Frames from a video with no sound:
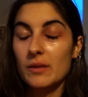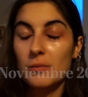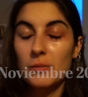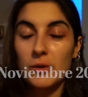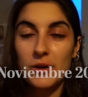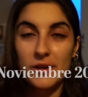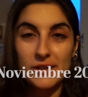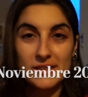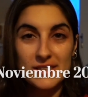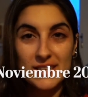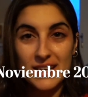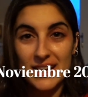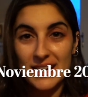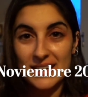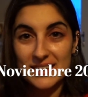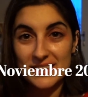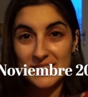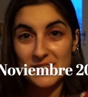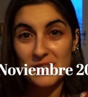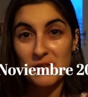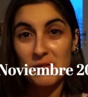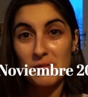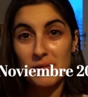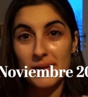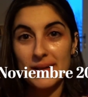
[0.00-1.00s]
Bueno chicas,
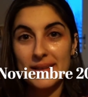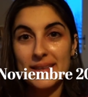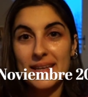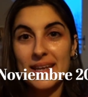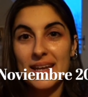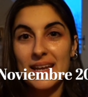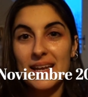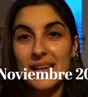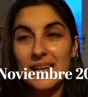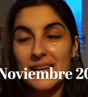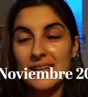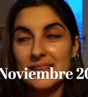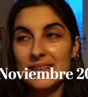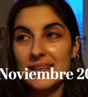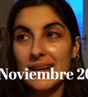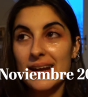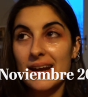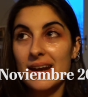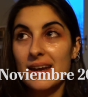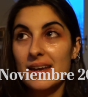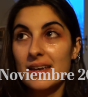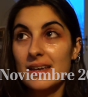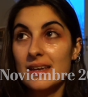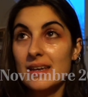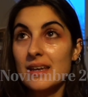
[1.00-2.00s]
estoy vuelta en
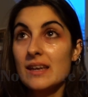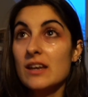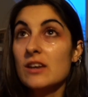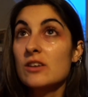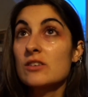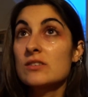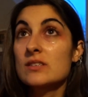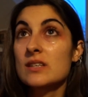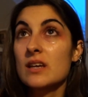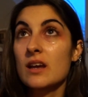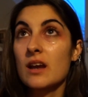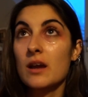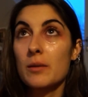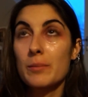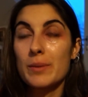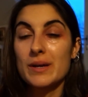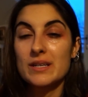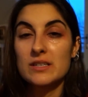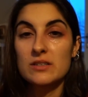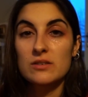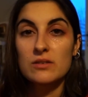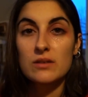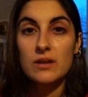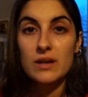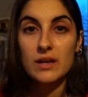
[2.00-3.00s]
Inglaterra y no sé qué
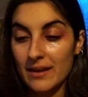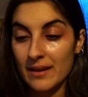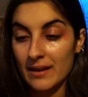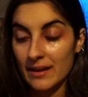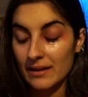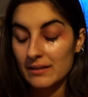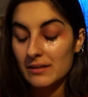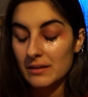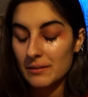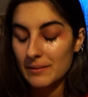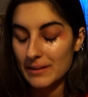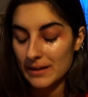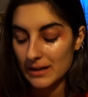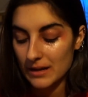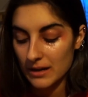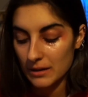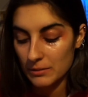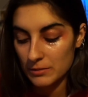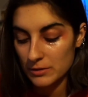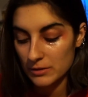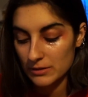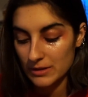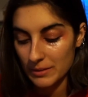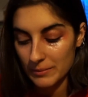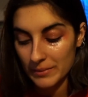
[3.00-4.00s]
pasó, que he dejé grabar
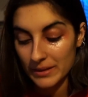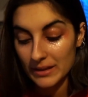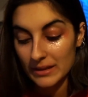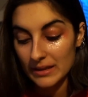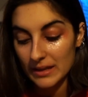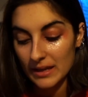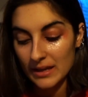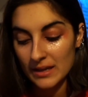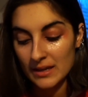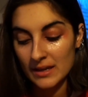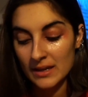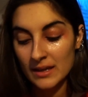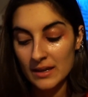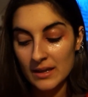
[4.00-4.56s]
absolutamente